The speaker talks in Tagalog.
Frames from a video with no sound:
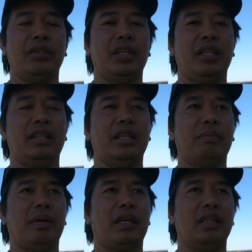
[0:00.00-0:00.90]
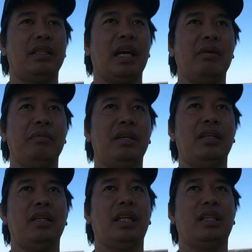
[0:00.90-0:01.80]
ano yan, napaka
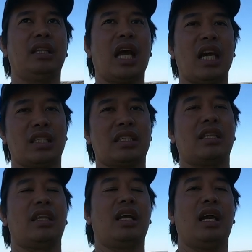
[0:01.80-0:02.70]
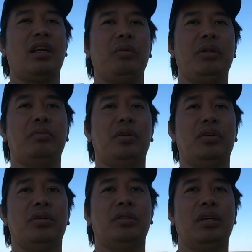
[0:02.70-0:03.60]
dami ng task na gagawin
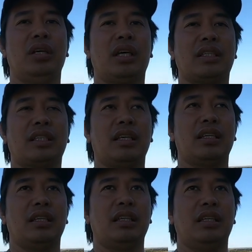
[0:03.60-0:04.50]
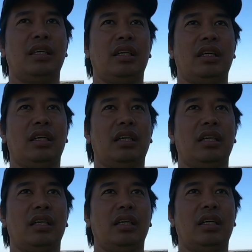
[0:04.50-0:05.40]
mo kasi uh,
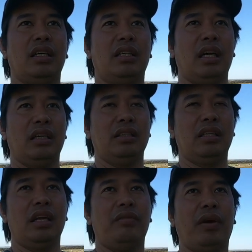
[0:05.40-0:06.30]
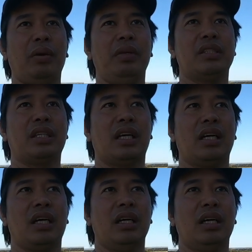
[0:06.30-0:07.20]
ang dairy farming
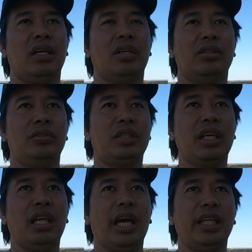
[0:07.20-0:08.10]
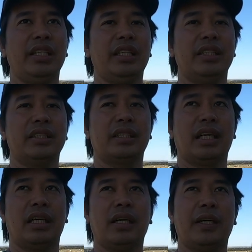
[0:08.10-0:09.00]
sa New Zealand,
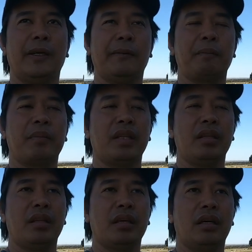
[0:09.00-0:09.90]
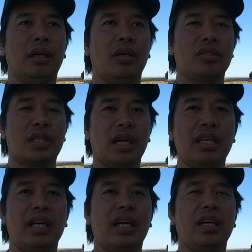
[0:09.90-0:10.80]
sa
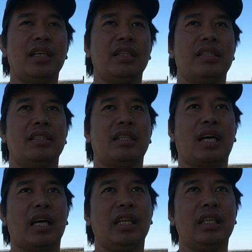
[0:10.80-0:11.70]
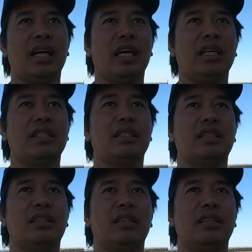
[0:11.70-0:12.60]
Australia, sa Canada, is
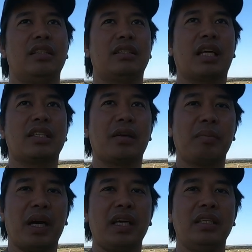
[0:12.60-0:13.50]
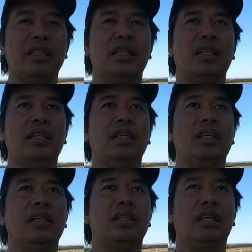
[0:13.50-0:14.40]
sa Japan,
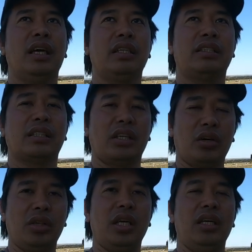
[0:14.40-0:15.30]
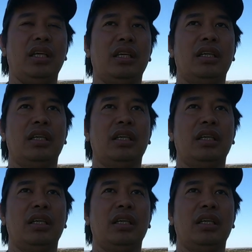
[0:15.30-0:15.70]
sa Saudi,